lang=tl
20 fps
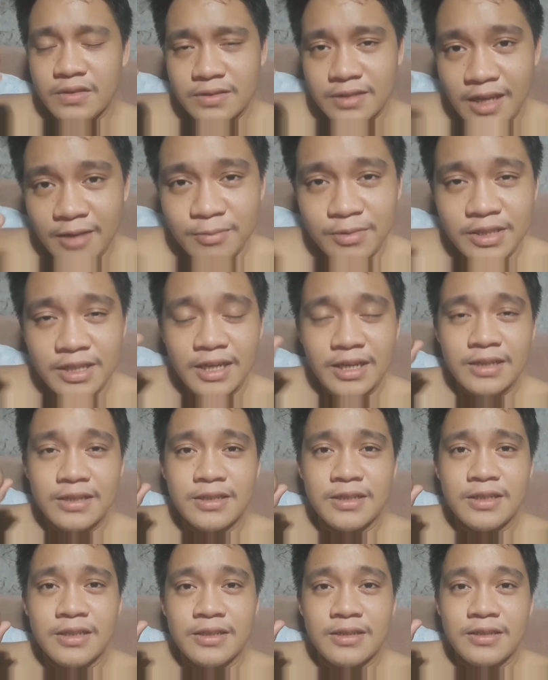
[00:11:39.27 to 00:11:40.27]
sabi niya,
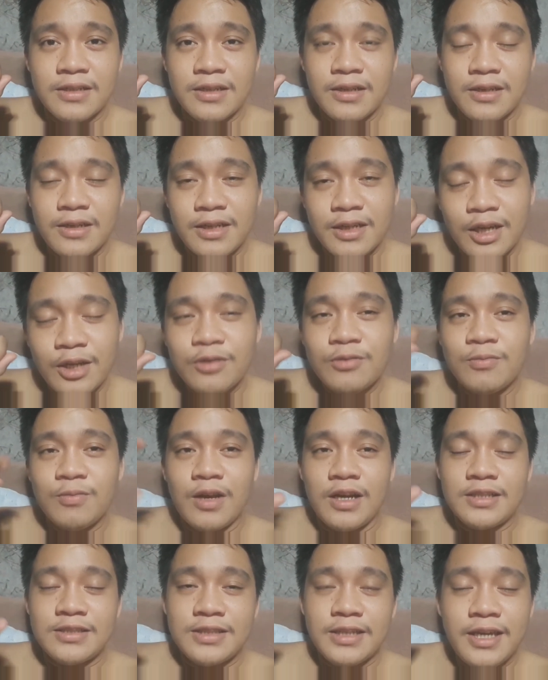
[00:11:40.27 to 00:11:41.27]
Ah, ganun
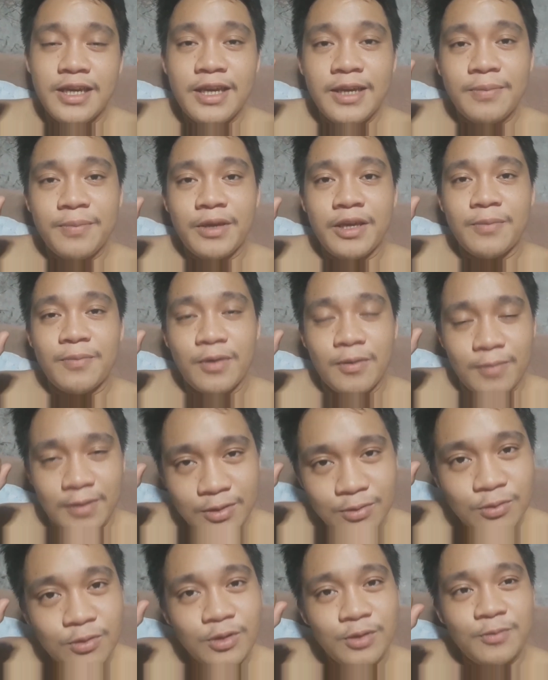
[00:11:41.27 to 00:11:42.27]
ba? Sige,
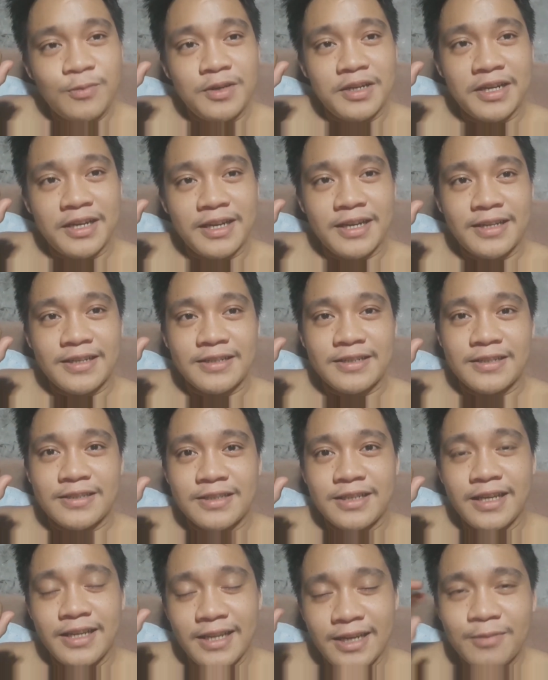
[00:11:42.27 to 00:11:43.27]
ipagpatuloy mo lang yan.
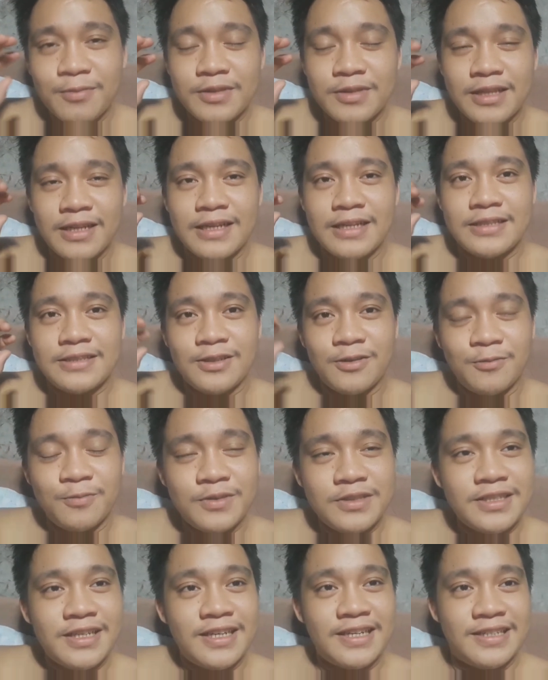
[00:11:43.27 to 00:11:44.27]
Ganyan naman talaga sa
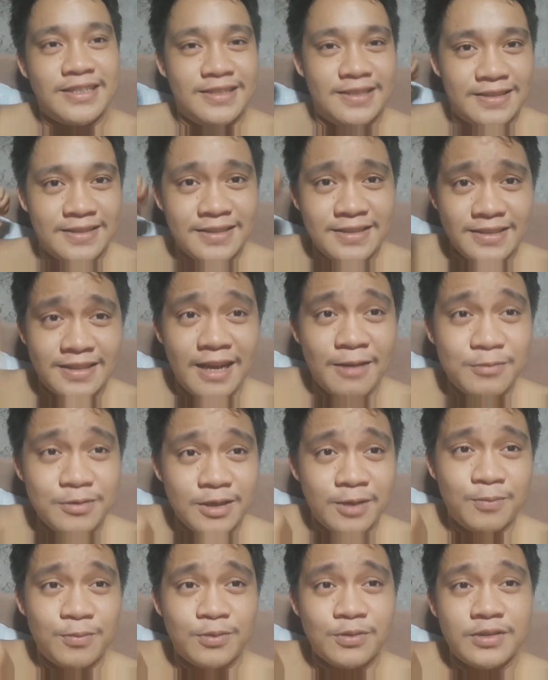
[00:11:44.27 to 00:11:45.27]
office eh. Thumbs
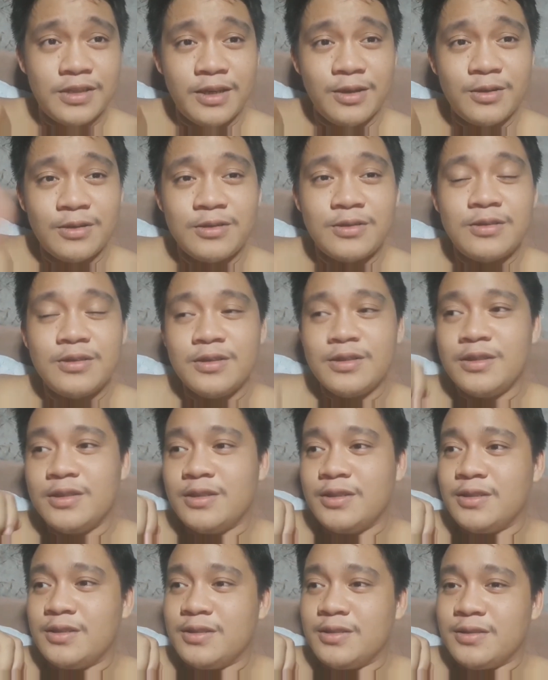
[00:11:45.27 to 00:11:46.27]
up po sa'yo.
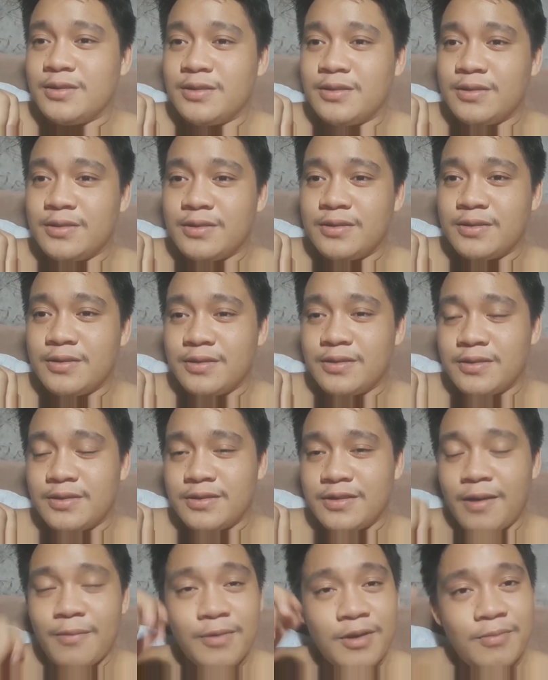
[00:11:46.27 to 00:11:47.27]

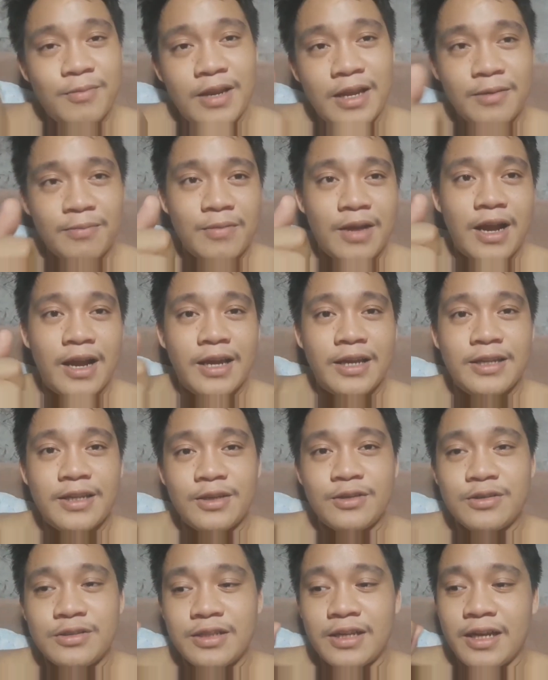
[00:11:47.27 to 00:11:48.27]
Siyempre, malaking bagay na
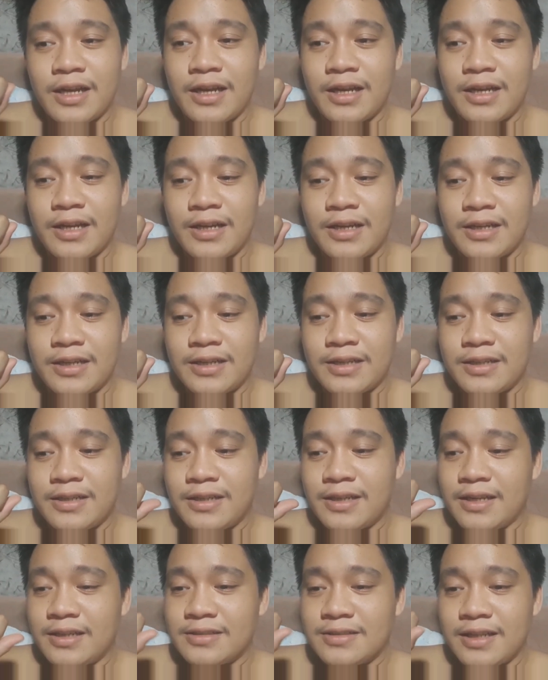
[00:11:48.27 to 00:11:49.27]
yon na
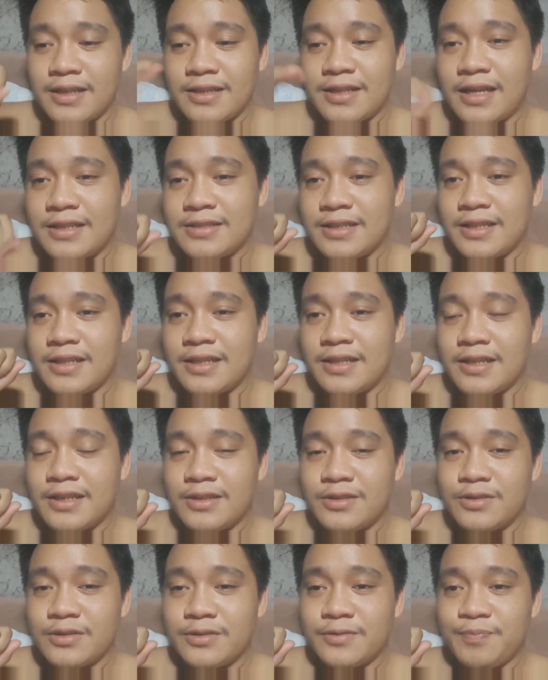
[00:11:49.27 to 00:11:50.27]
nagsalita sila ng
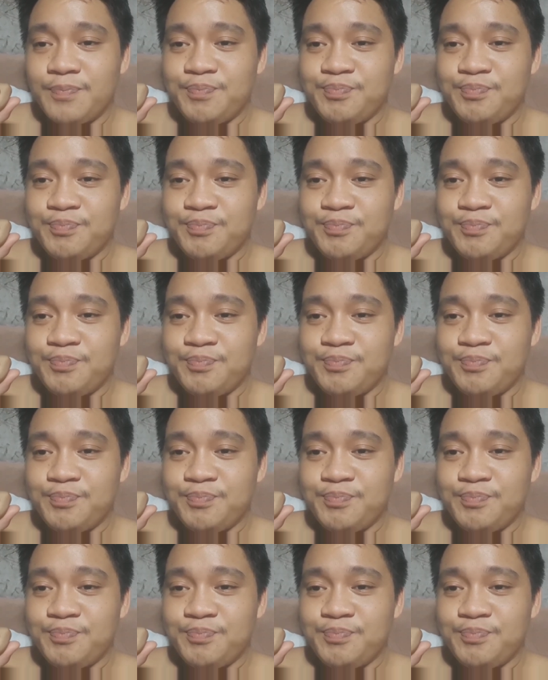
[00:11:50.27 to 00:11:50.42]
ganun.